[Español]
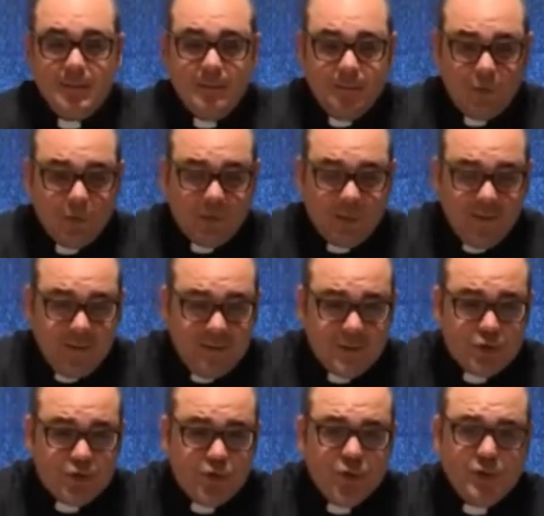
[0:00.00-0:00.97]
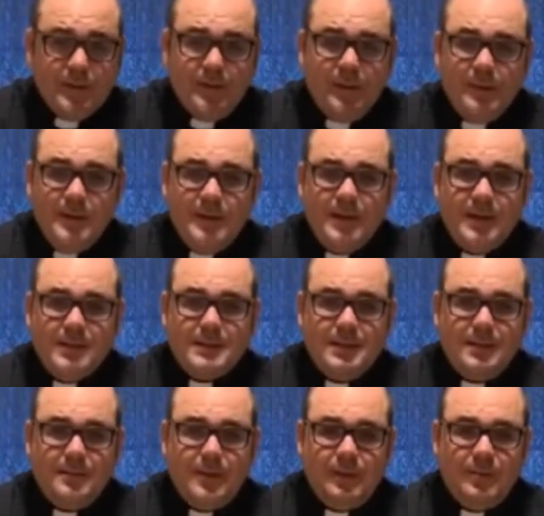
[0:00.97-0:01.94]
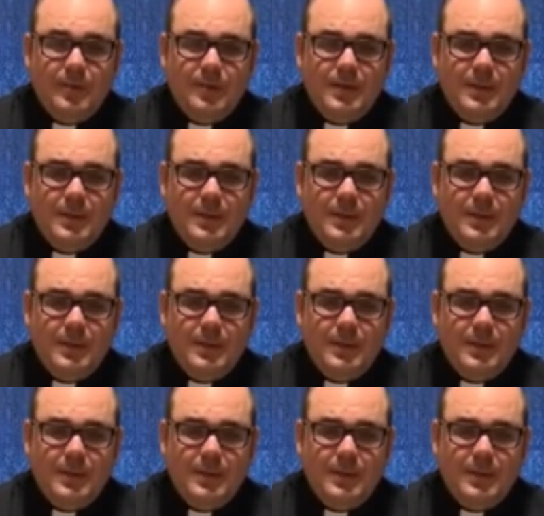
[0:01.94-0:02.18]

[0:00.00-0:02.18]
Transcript: porque de Él solo te va a venir la salvación